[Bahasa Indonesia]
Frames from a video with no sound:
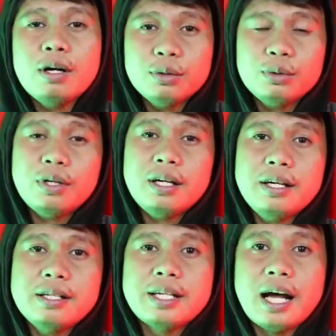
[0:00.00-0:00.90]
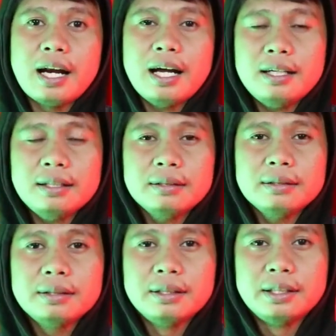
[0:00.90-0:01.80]
nah waktu orang di jalan
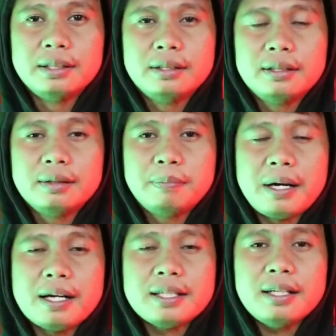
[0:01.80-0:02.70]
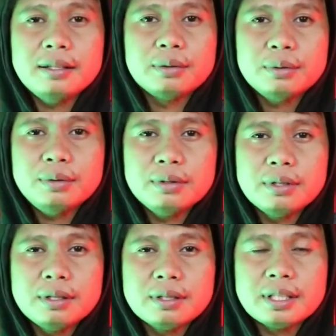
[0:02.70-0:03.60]
pada saat itu
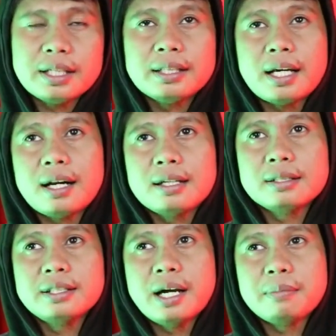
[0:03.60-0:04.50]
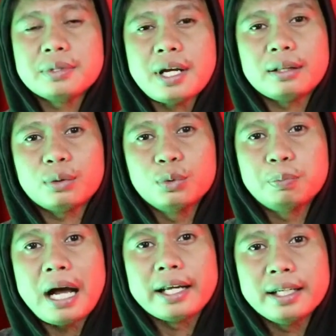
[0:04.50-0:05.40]
eh, sekitaran jam satu
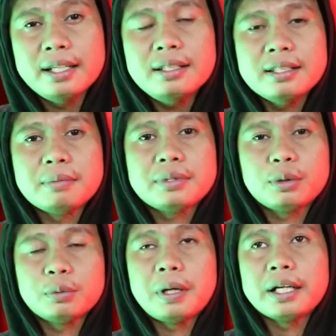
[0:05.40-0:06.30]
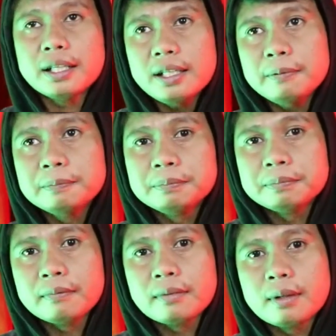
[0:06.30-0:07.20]
pagi jam satu pagi
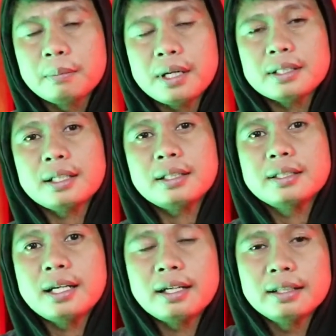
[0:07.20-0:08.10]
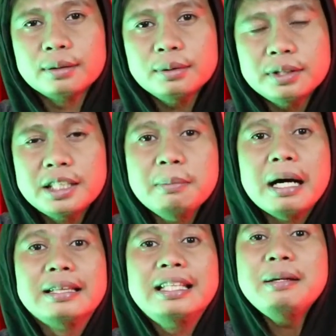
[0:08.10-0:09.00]
pada saat di jalan itu
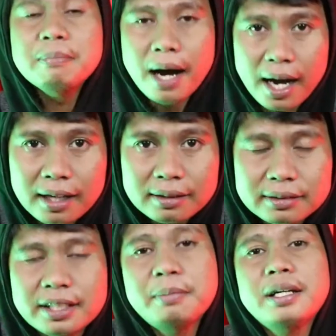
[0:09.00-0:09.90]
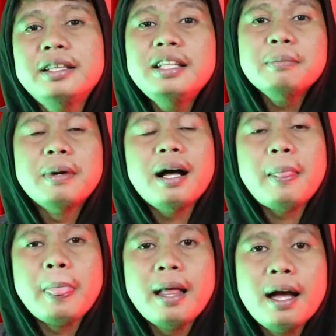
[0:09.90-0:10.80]
tiba-tiba
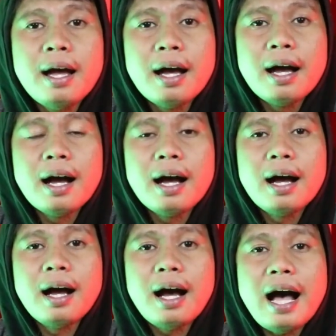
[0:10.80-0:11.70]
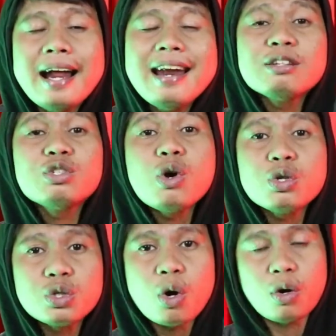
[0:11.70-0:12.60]
tiba-tiba ada
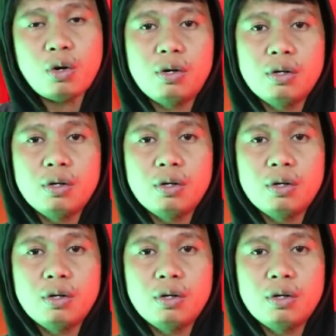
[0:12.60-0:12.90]
sosok